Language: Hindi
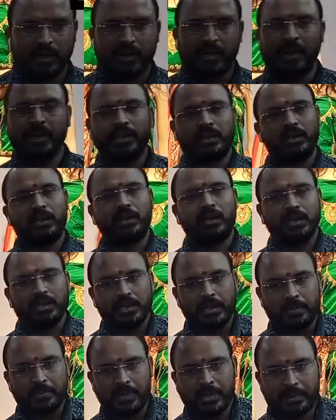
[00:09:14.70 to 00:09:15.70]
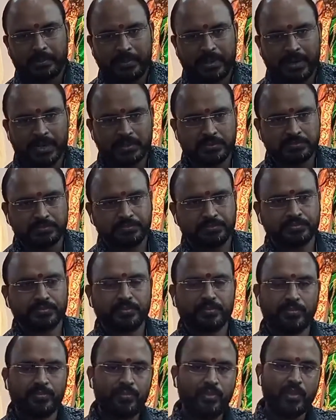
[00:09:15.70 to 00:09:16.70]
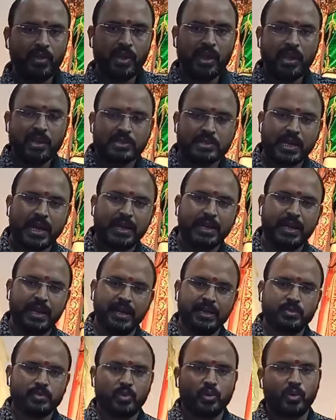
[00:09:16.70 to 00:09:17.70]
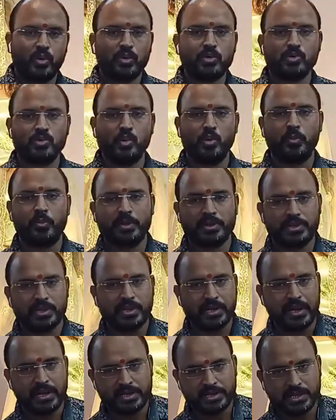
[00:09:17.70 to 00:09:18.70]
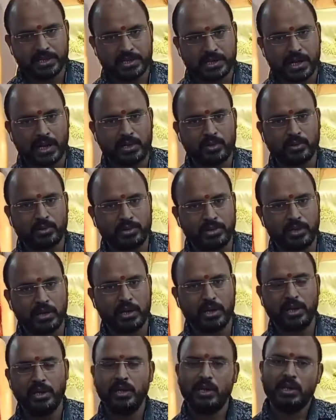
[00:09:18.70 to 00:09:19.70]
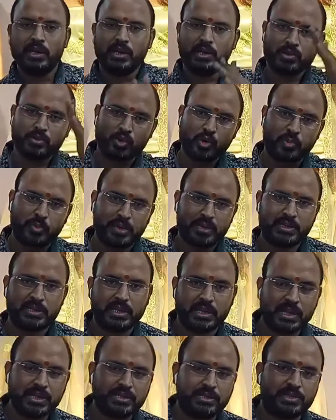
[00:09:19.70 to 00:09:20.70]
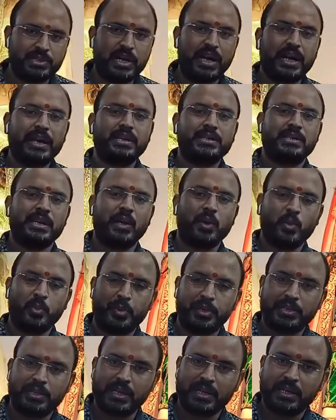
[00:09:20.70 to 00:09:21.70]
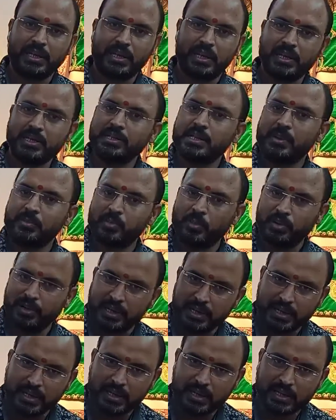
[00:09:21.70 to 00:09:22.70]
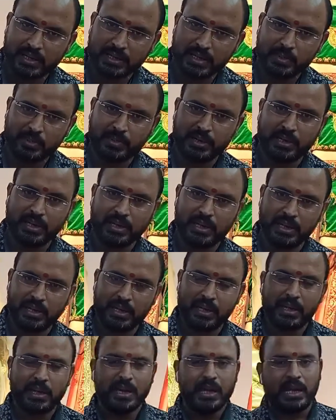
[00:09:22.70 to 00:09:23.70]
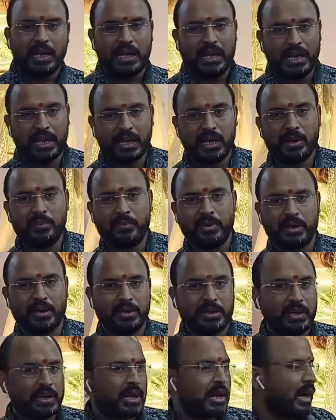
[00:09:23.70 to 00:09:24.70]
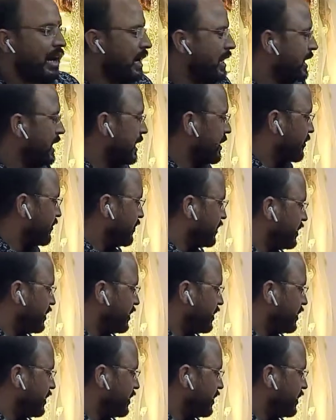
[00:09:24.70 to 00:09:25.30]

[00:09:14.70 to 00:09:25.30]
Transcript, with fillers: लहंगे के अंदर मेरे पास साढ़े आठ सौ नौ सौ रुपये से रेंज स्टार्ट होती है इसके ऊपर चार हजार रुपये तक की रेंज आपको लहंगे के अंदर मिलेगी लहंगे में अगर आप